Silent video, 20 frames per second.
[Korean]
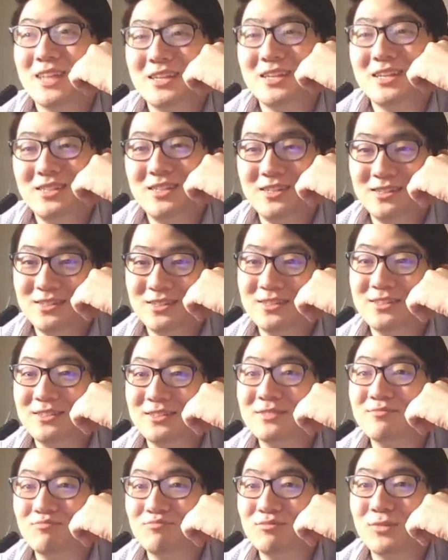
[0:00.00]
사실
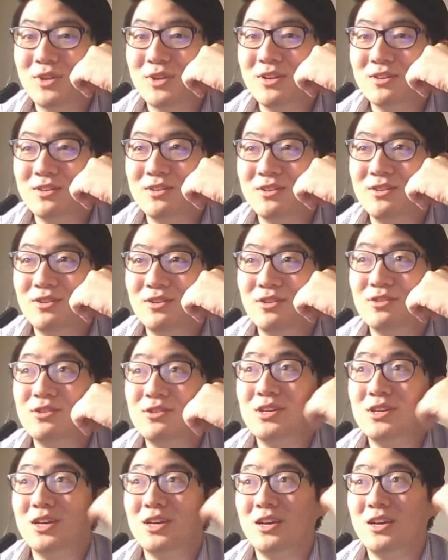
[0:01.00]

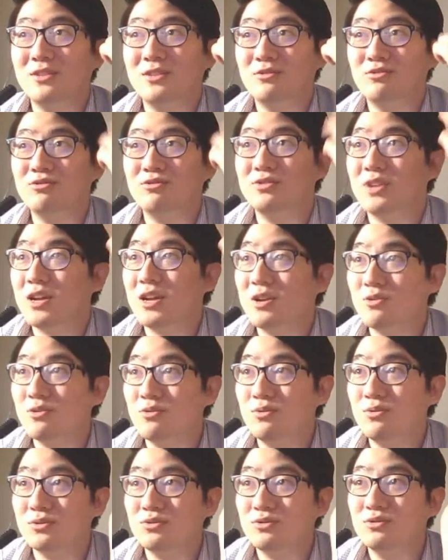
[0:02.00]
그러기에
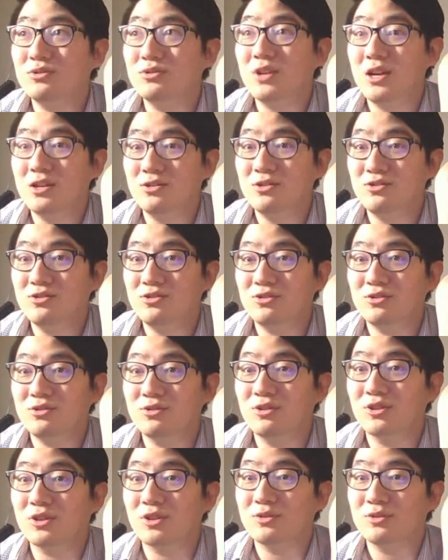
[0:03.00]
투자하고 투자할 수
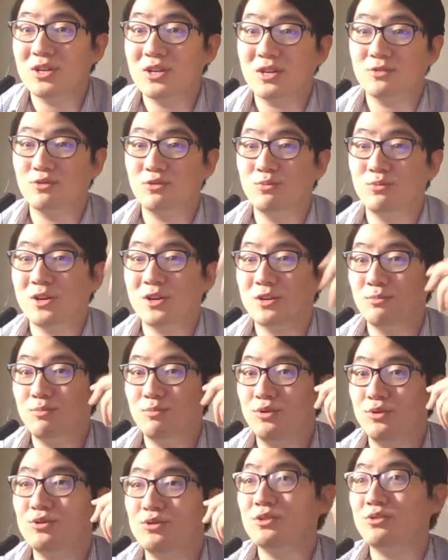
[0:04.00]
그러니까 제가 좀
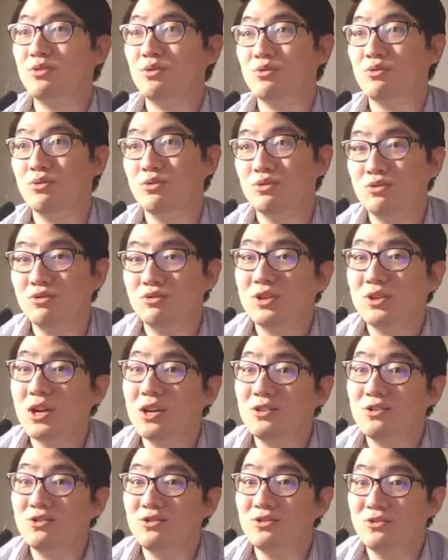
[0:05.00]
약간 뷰티 쪽으로
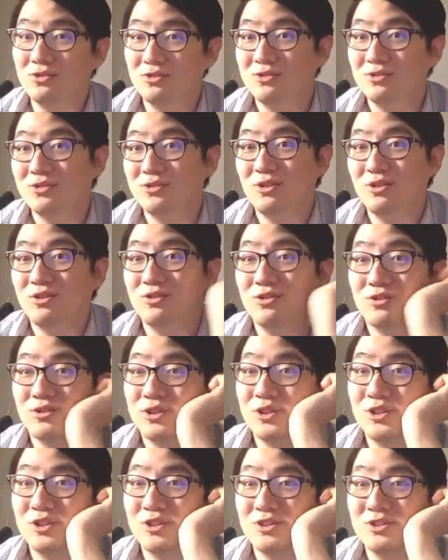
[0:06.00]
투자할 수 있는
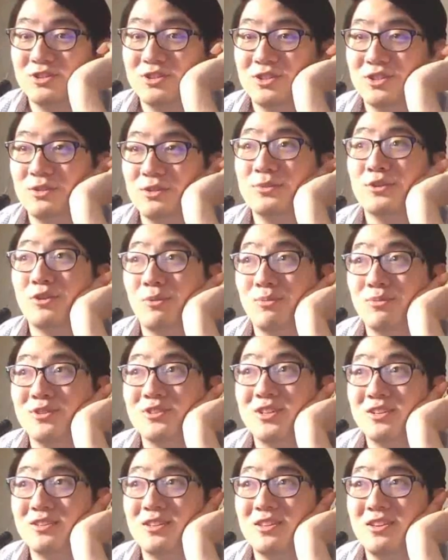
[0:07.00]
여력이 지금은
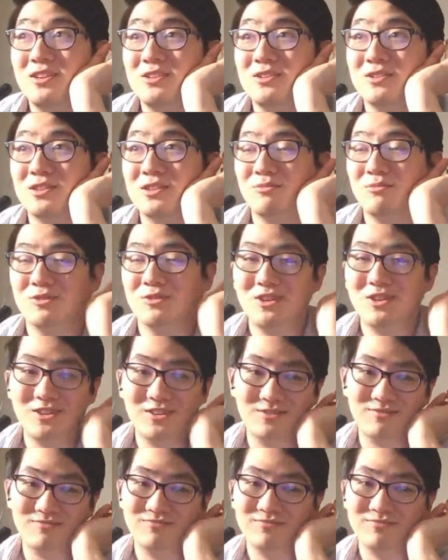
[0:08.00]
없는 상태이기
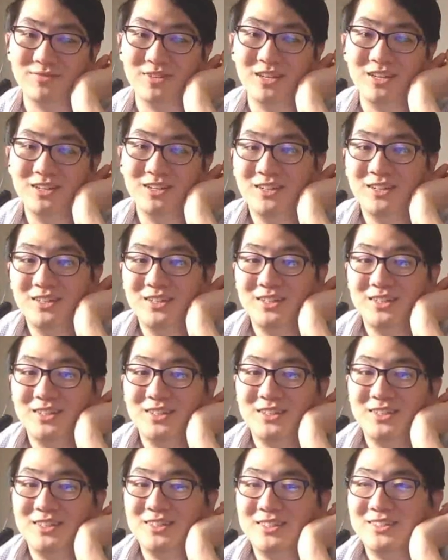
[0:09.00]
때문에
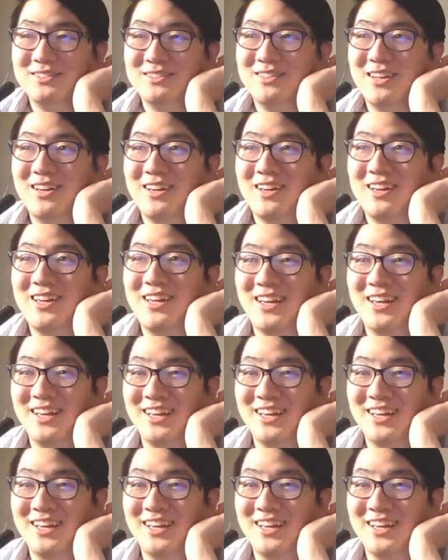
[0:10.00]
네